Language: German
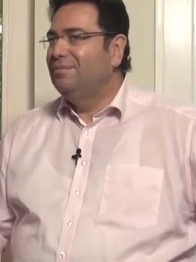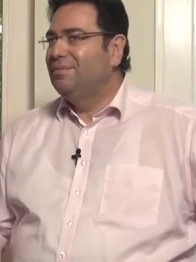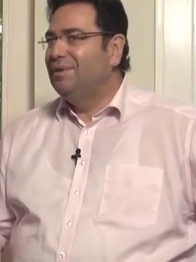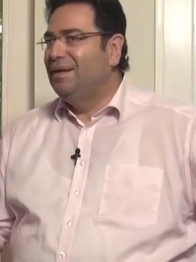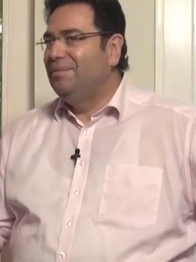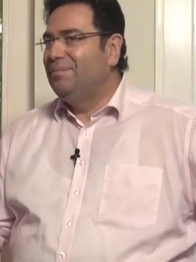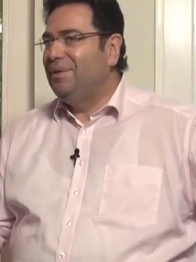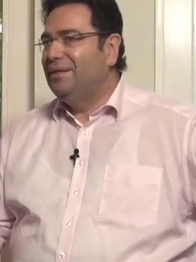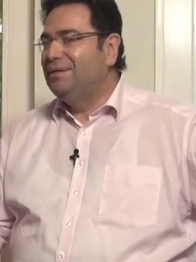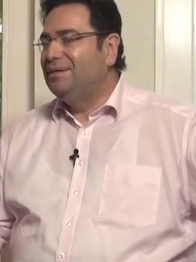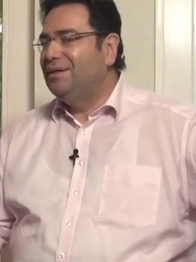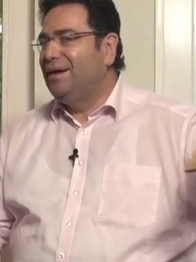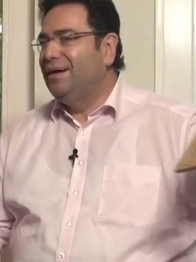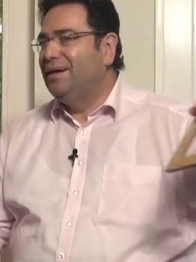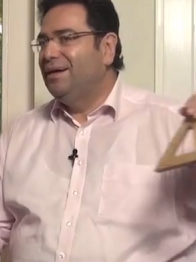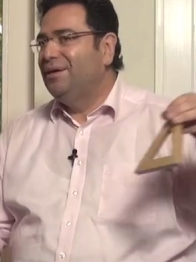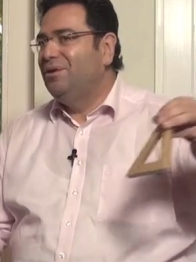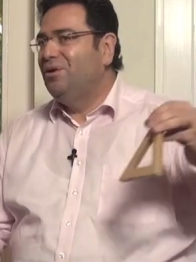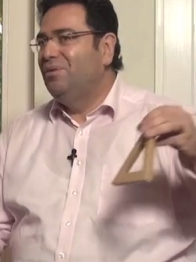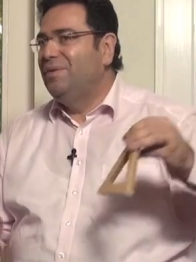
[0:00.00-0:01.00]

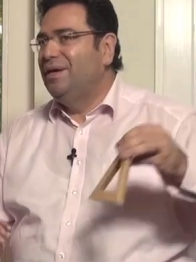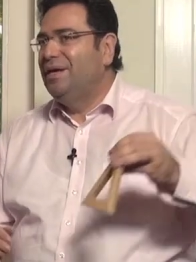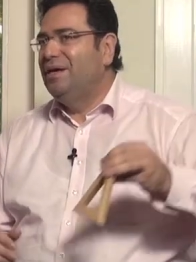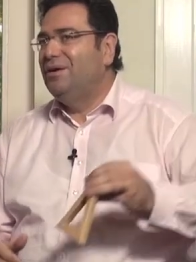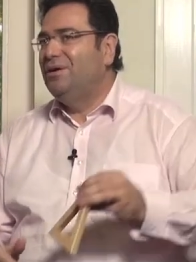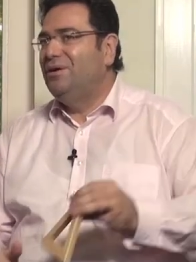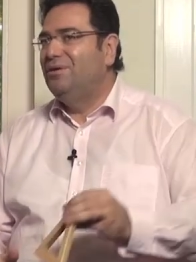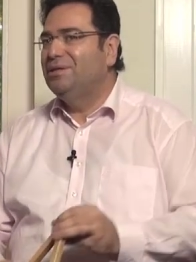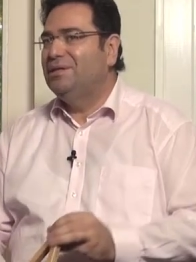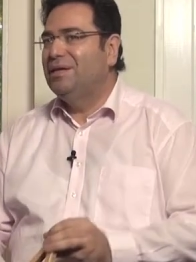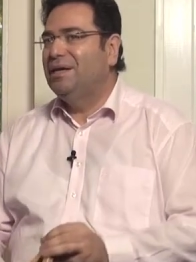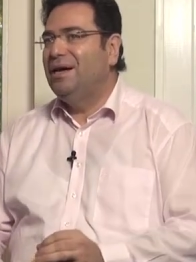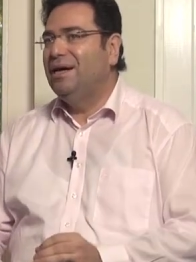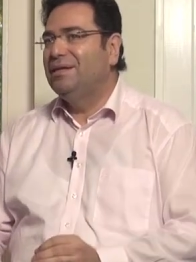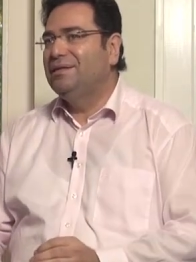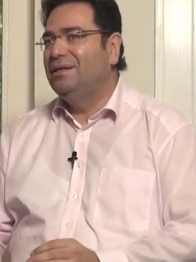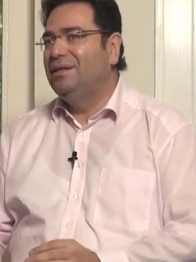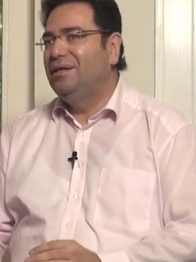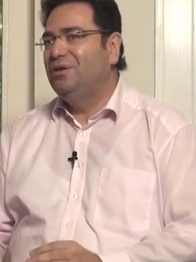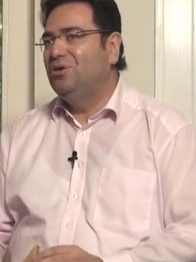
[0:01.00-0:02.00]
Gebetsdreiecke kommen eher aus der
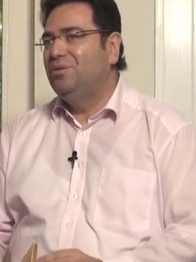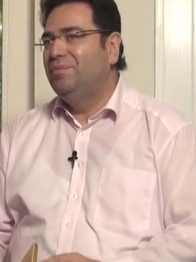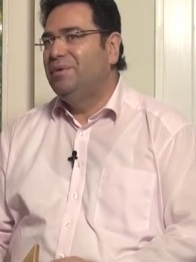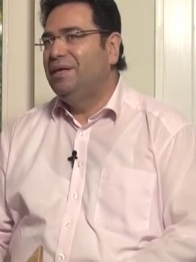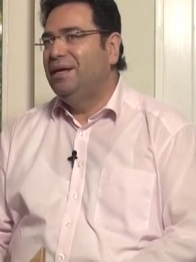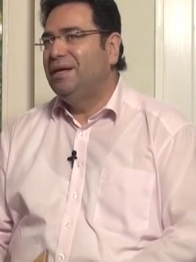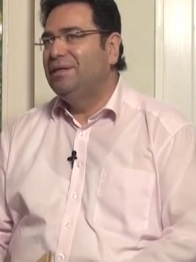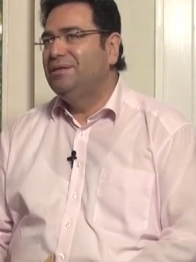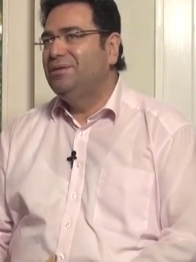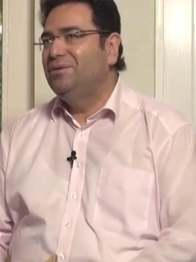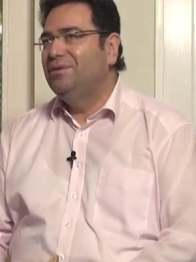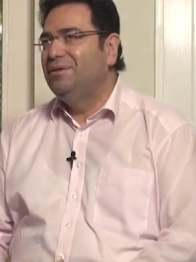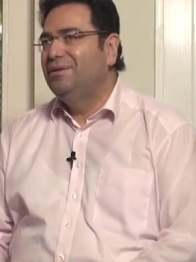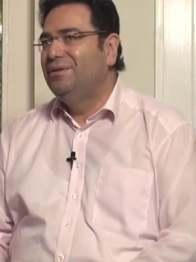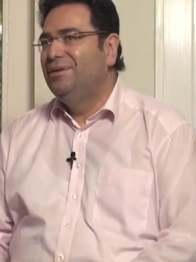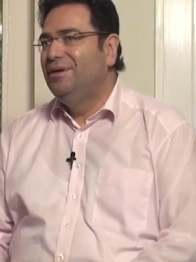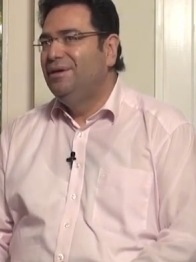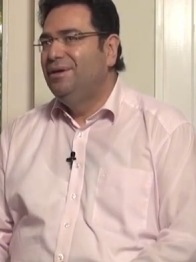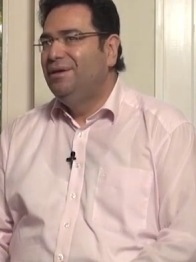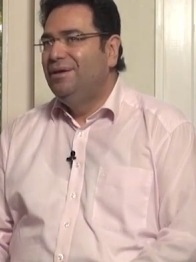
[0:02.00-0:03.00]
Casa de Dominatio.
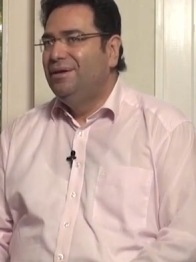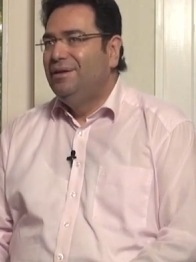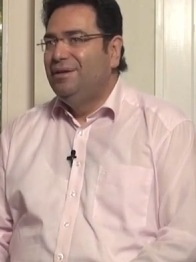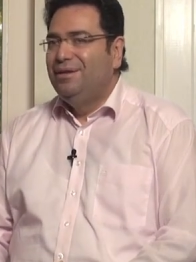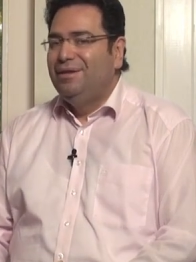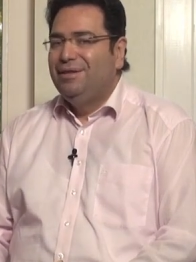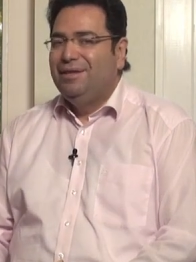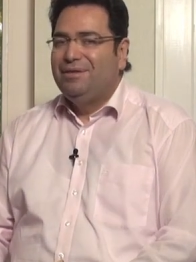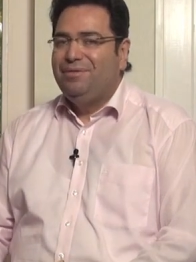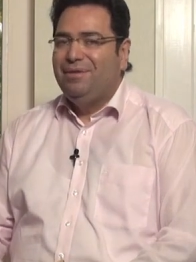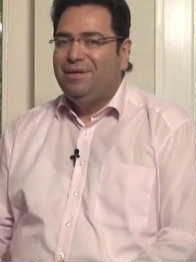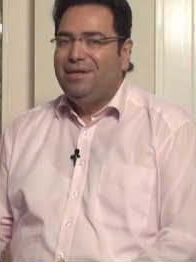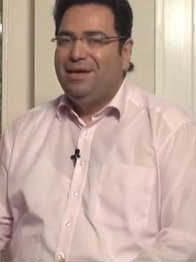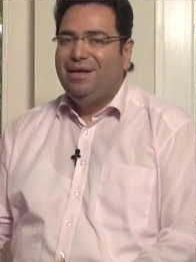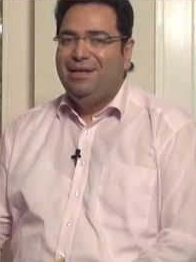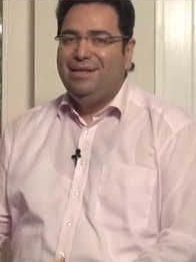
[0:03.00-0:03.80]
Das wird